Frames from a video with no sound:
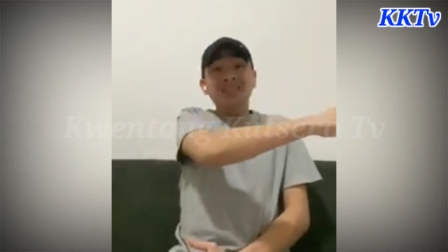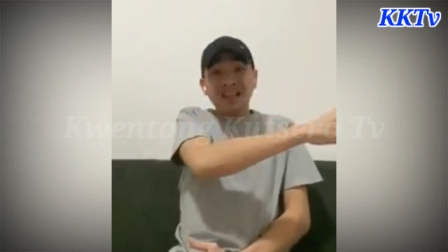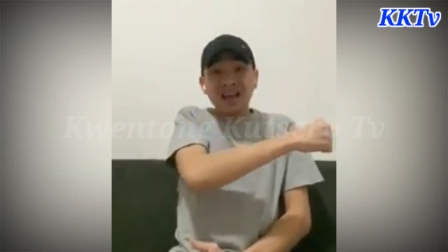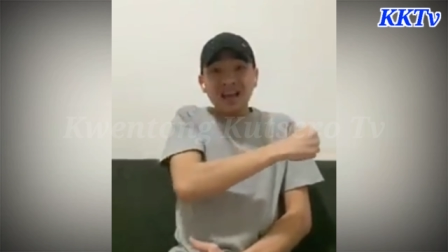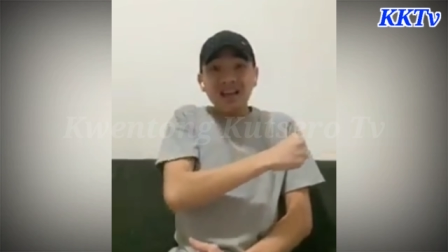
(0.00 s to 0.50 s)

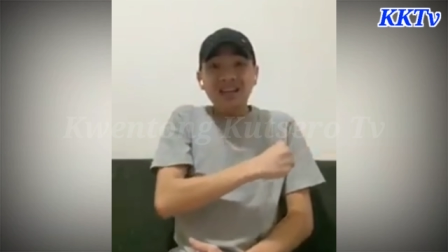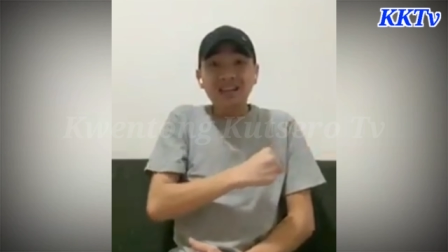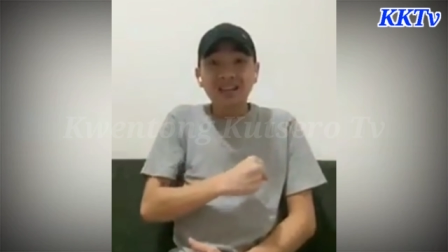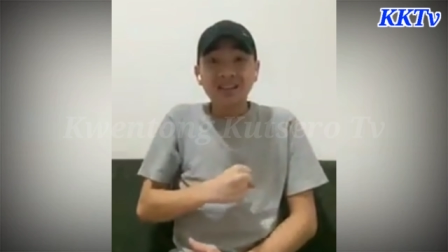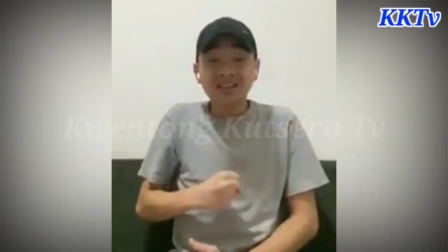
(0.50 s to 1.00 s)
ng
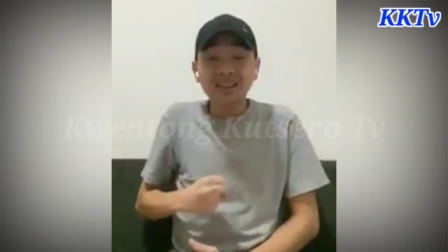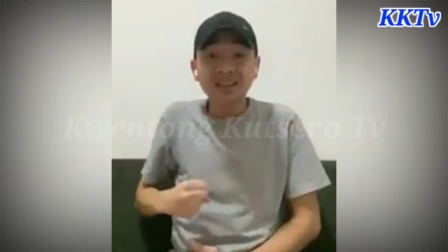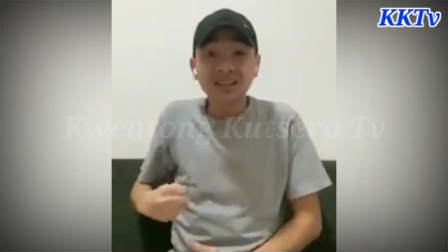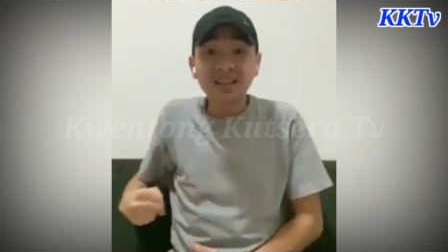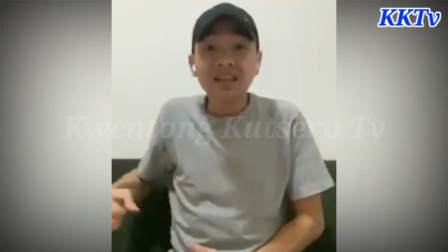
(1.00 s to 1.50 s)

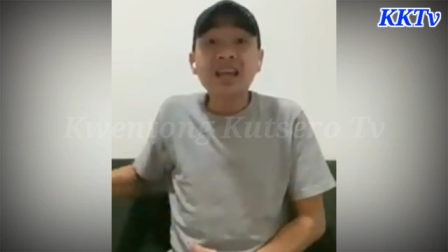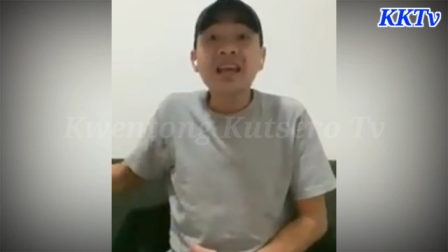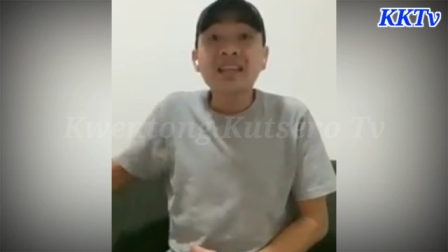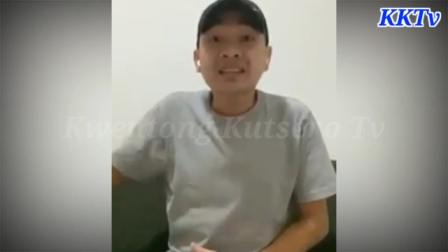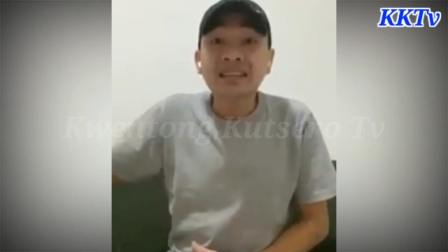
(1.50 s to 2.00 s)

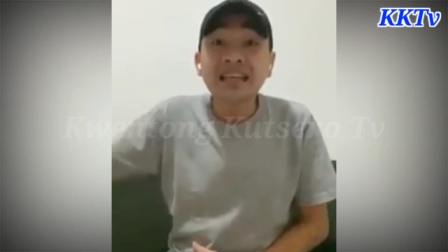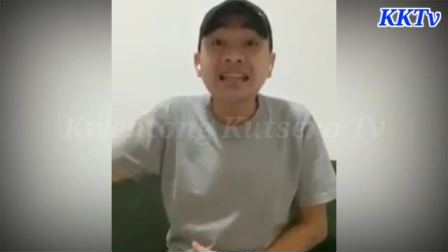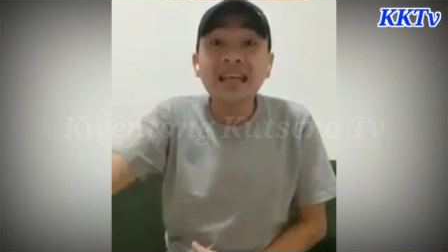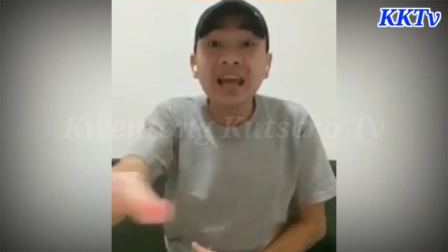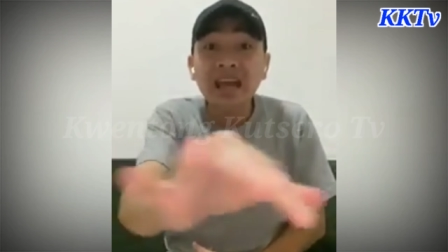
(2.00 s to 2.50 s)

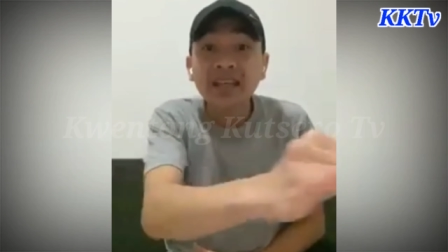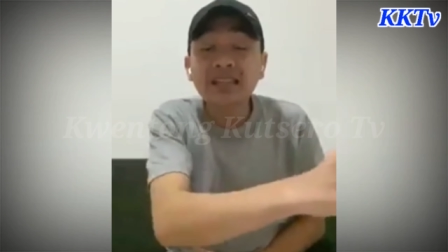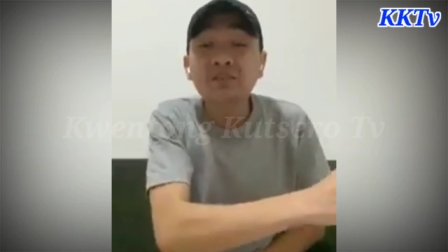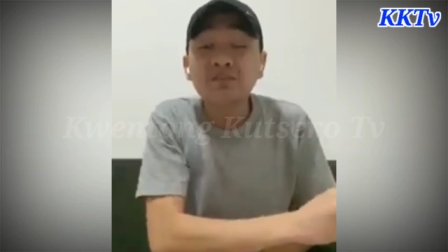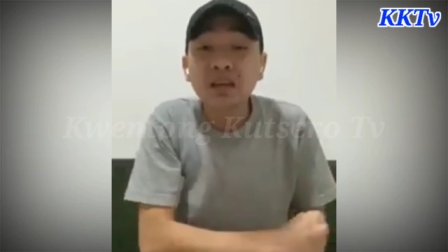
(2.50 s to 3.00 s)

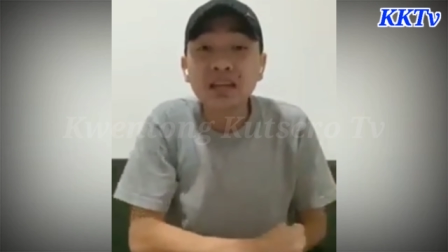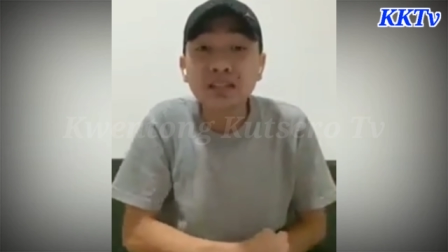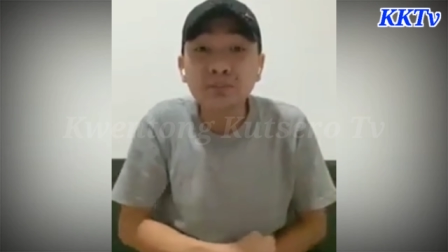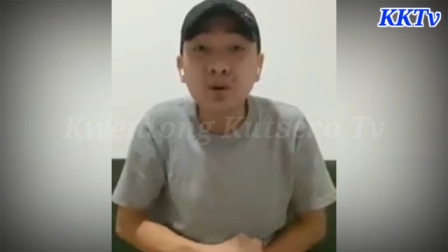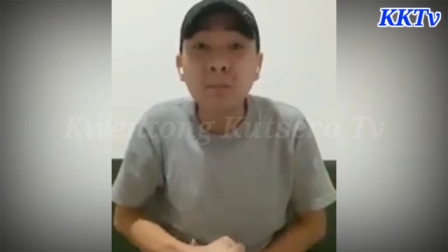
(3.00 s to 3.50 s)
DDS
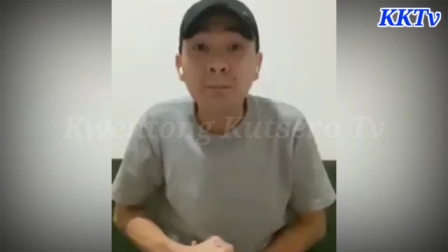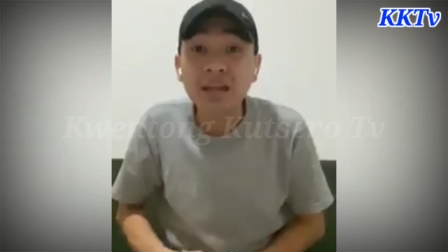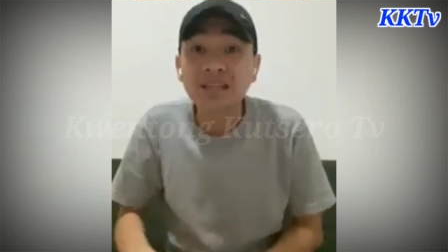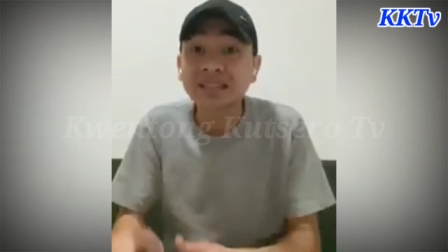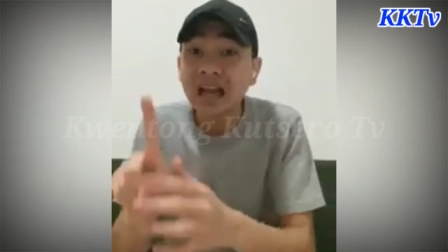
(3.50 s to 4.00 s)
Facebook
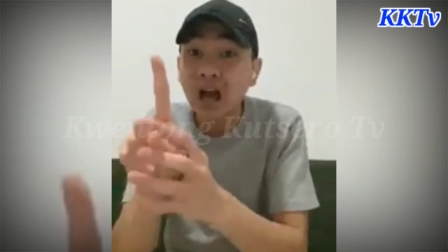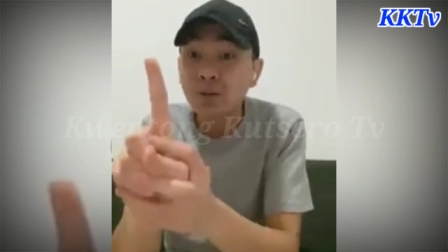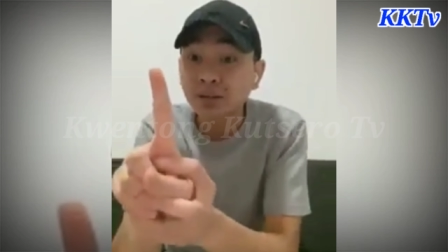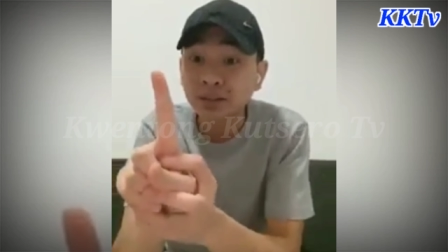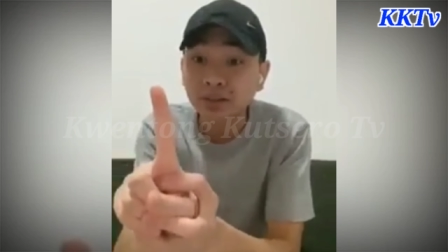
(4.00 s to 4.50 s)
pages na
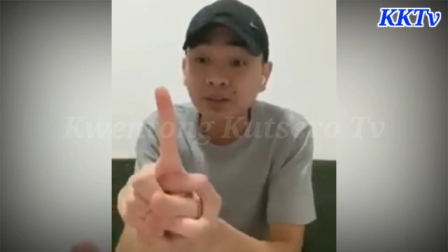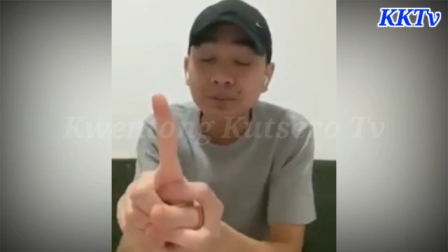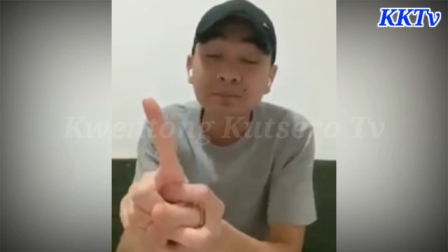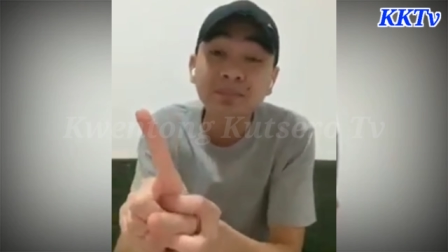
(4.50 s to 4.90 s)
hawak nitong